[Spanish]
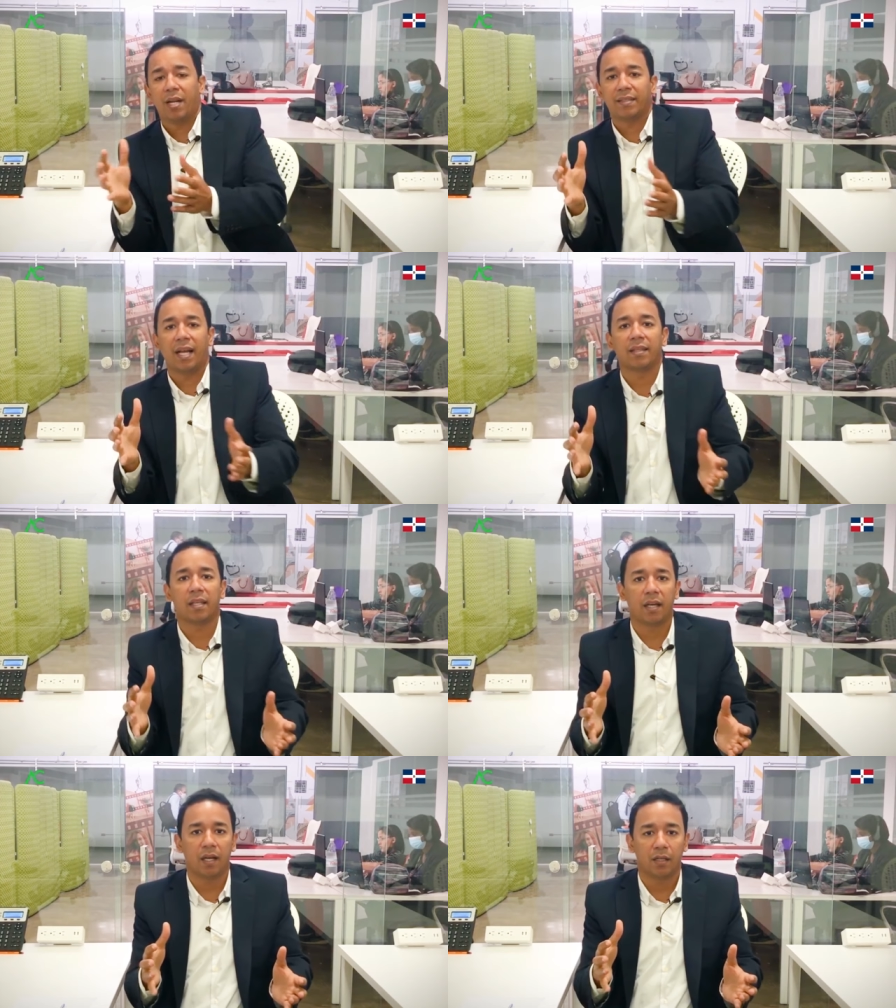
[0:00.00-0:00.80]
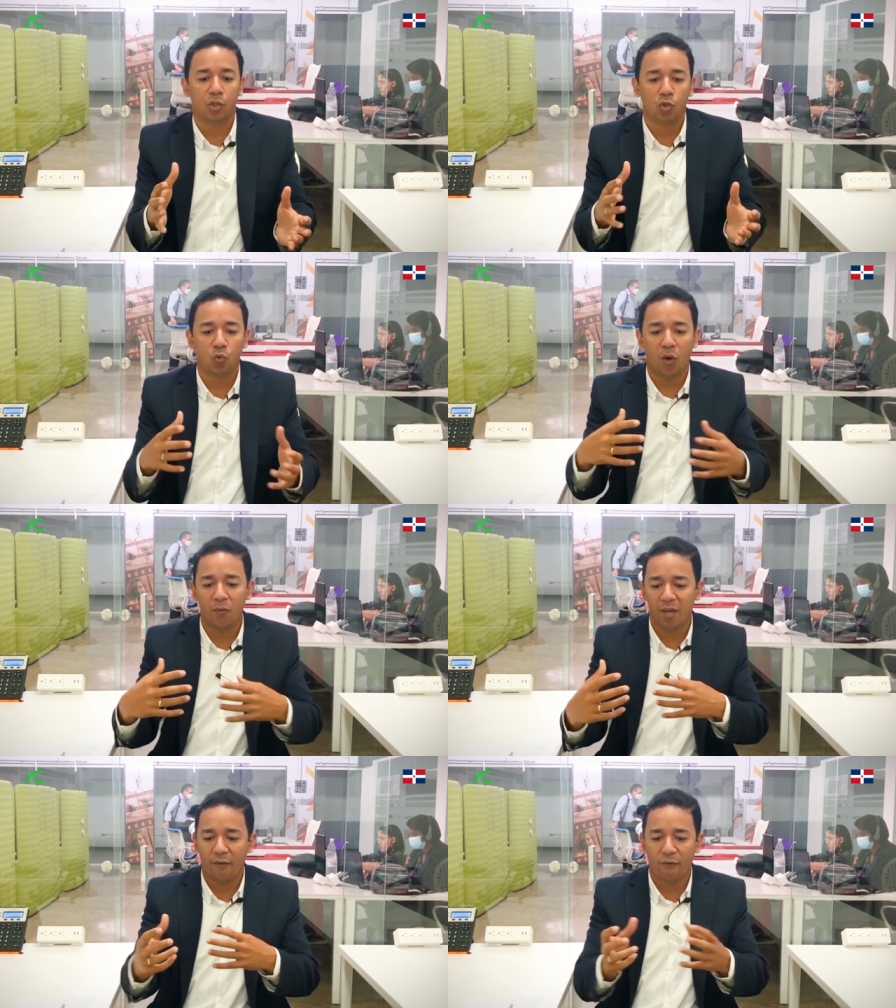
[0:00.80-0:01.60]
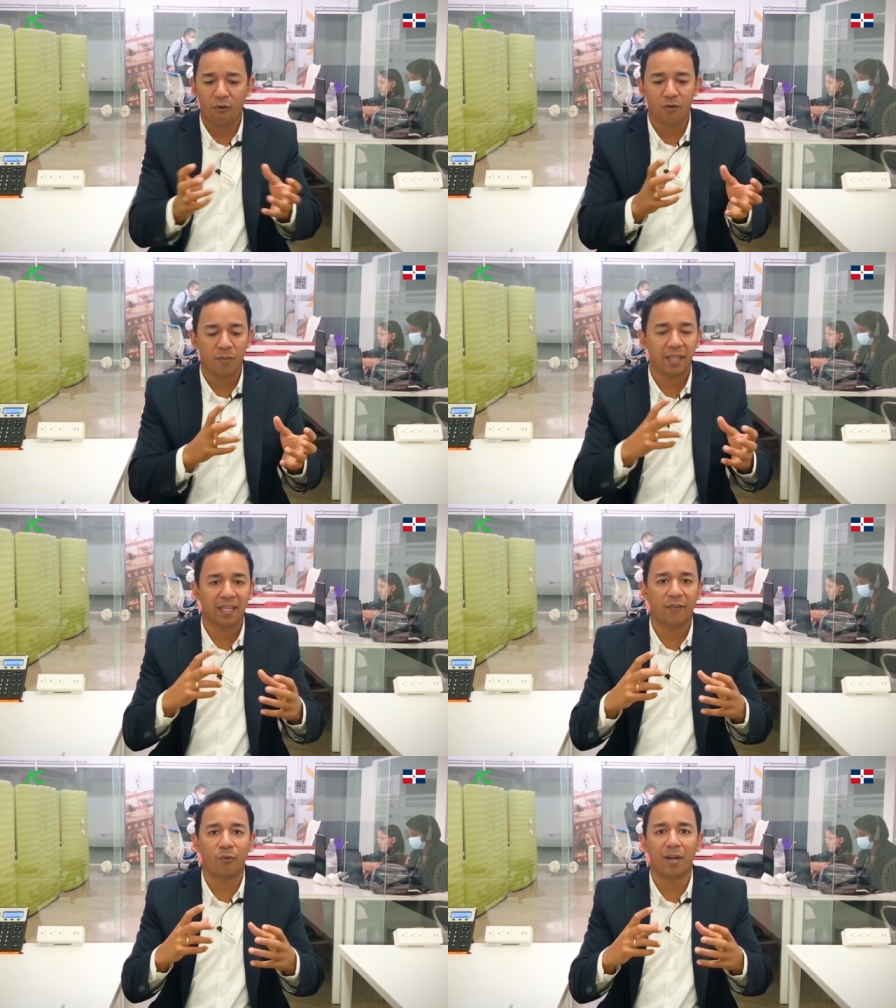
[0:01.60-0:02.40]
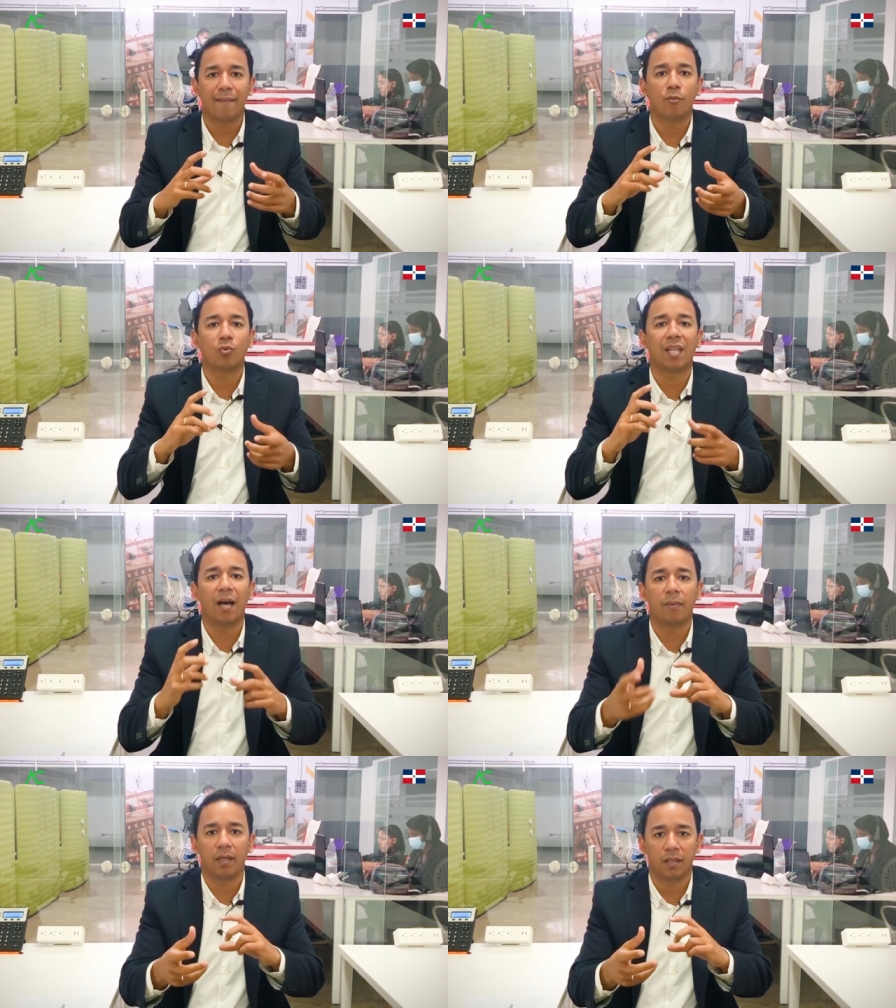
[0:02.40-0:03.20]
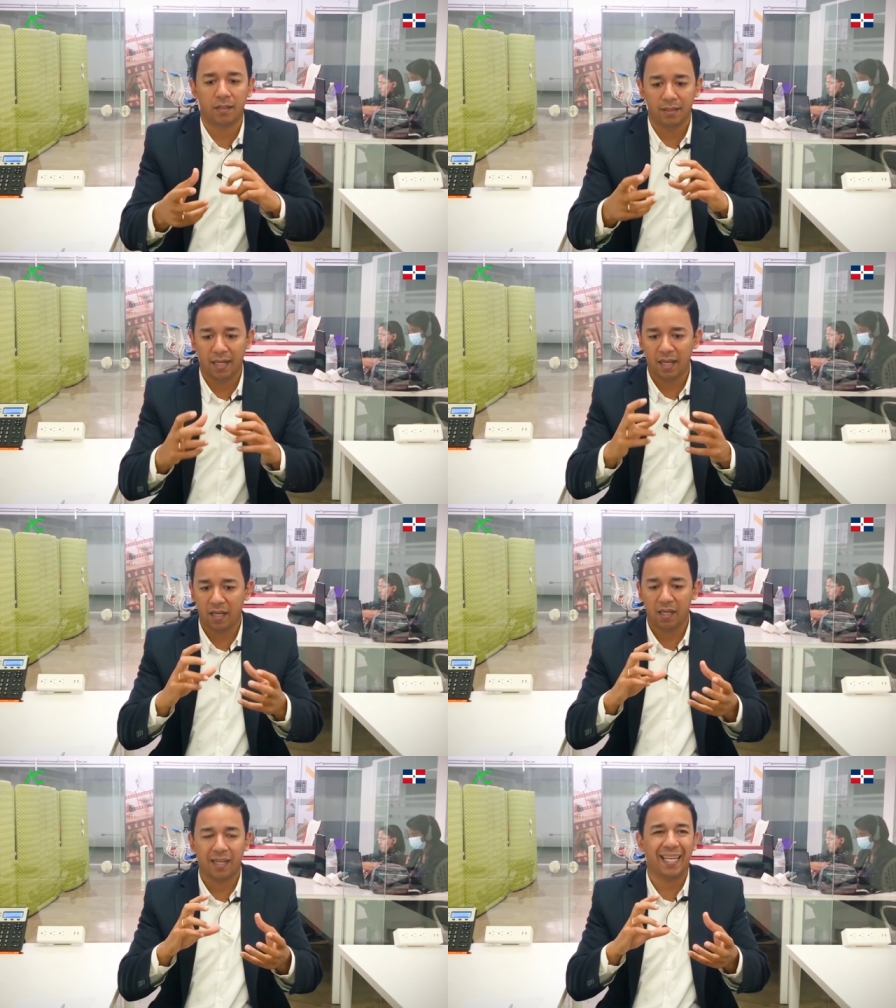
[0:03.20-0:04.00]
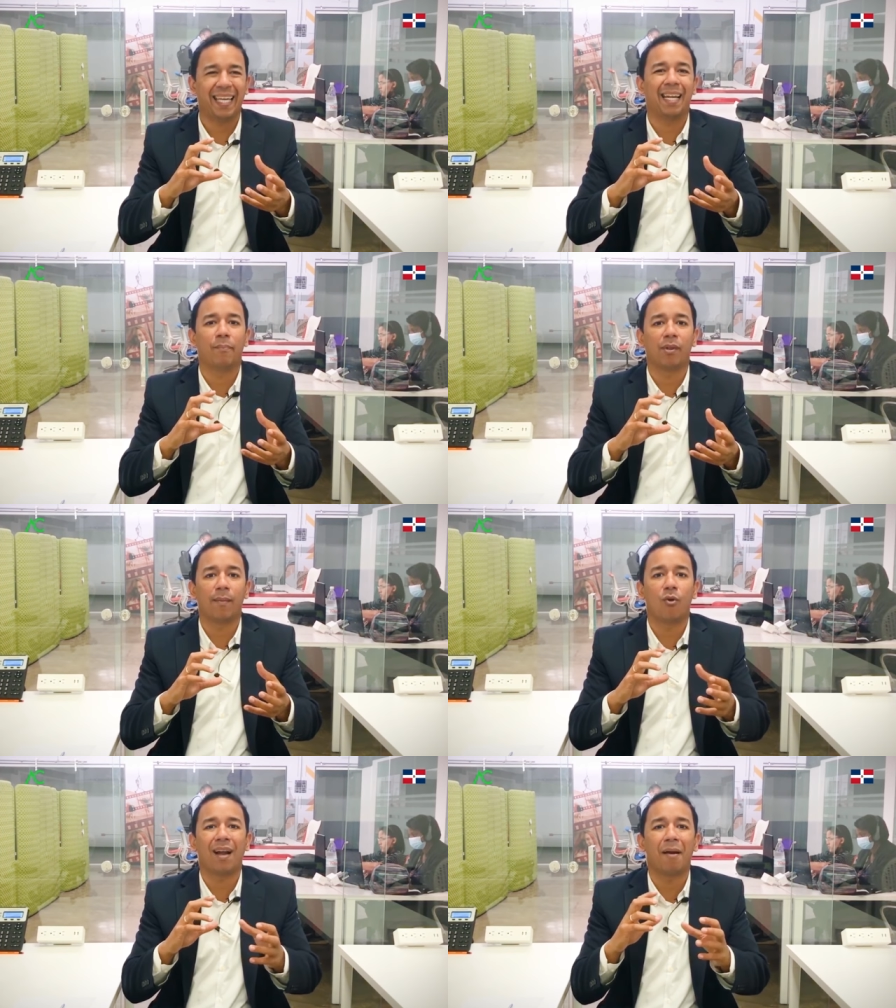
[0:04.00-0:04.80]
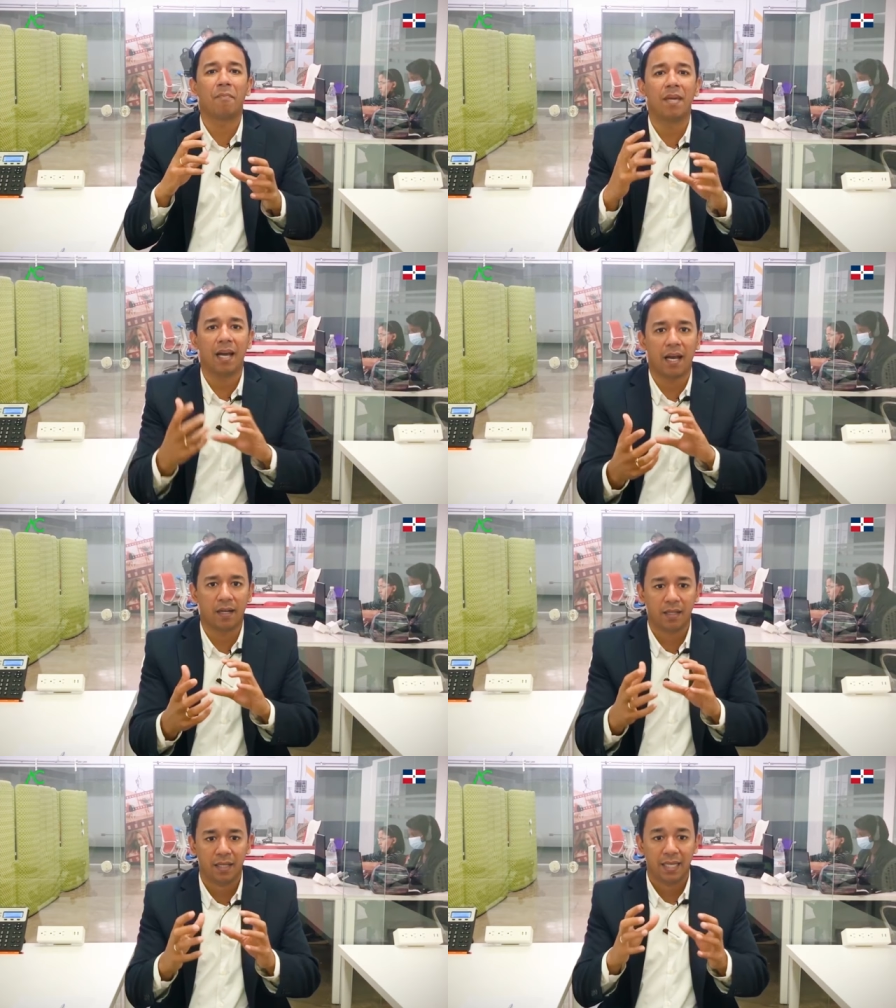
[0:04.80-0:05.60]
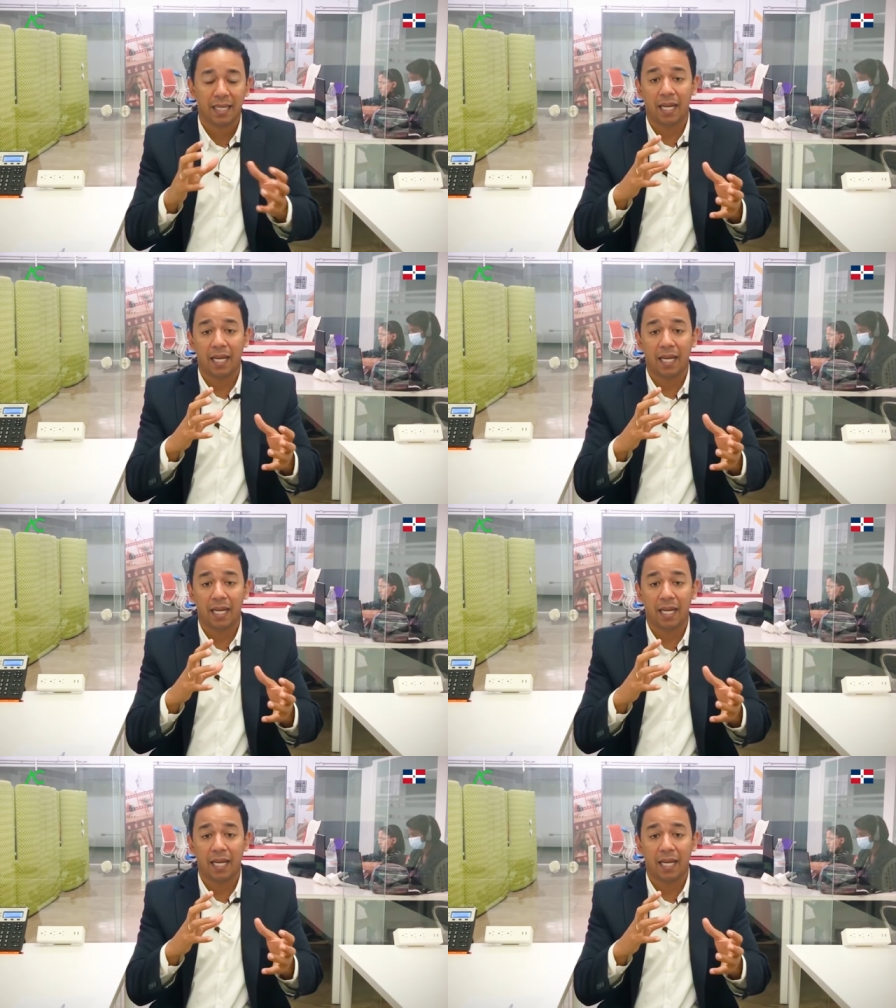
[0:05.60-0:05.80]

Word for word: fuera estática, no había forma de que fuera mutable, de la que, que la podamos cambiar,